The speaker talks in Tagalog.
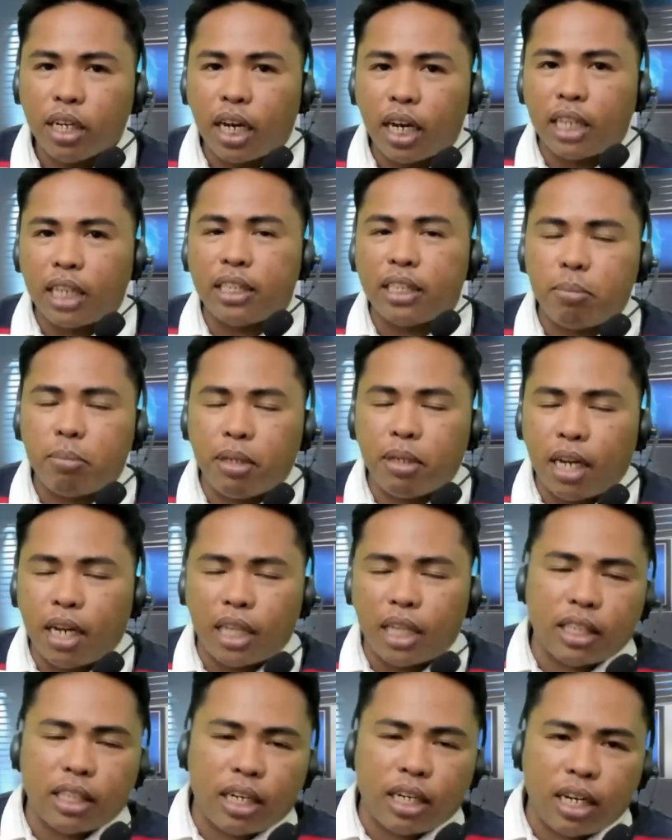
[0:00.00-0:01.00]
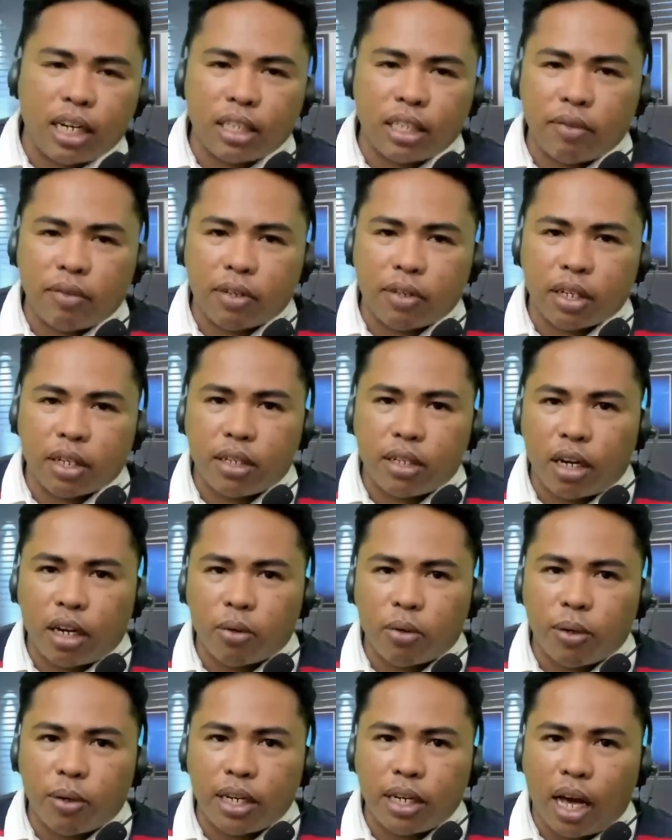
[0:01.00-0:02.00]
Kasi binasa lang ni Father
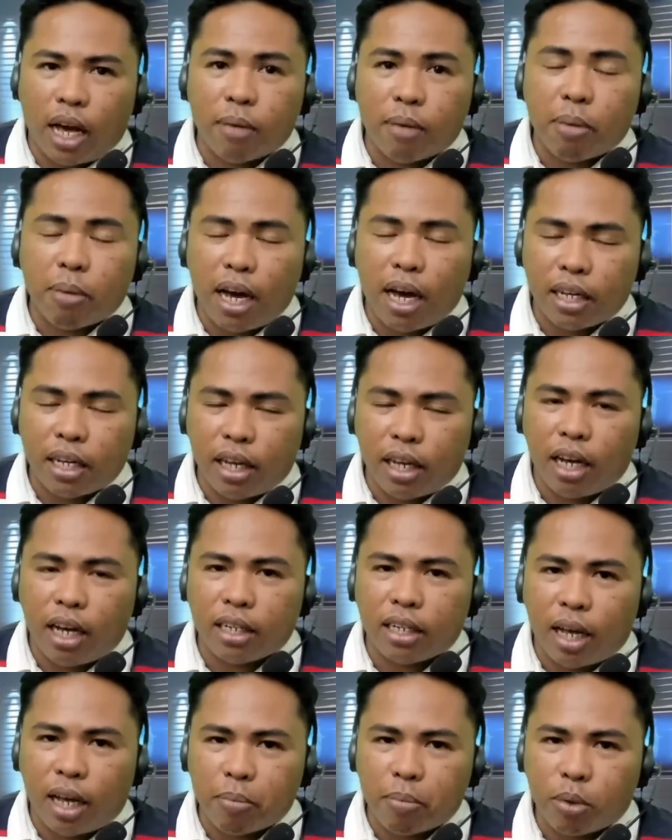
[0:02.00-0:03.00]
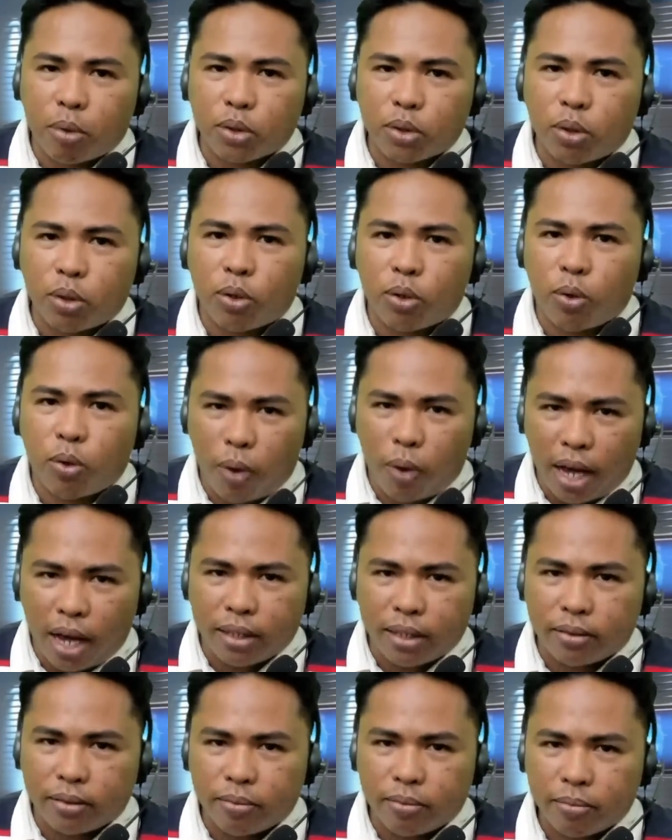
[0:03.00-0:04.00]
Darwin ang pahayag ni Apostol
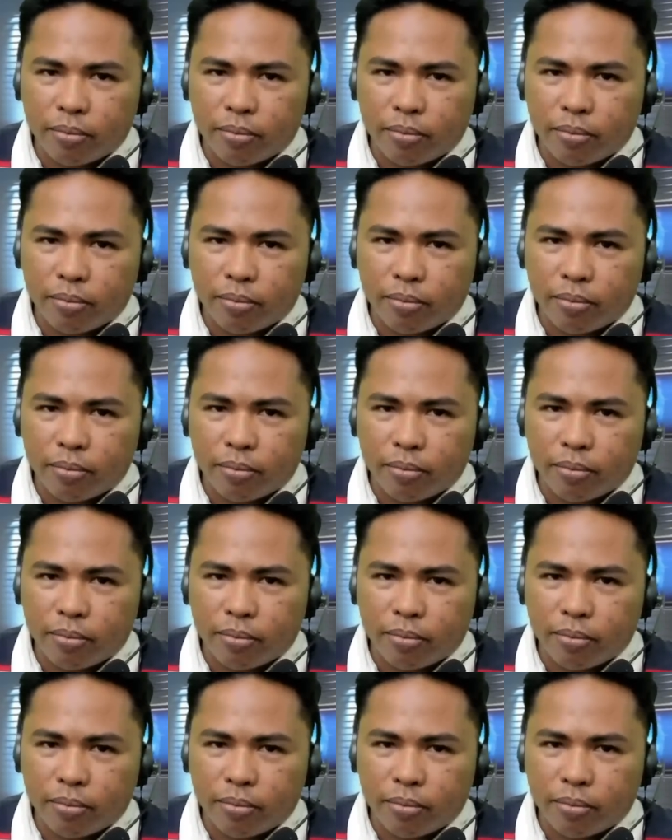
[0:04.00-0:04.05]
Juan.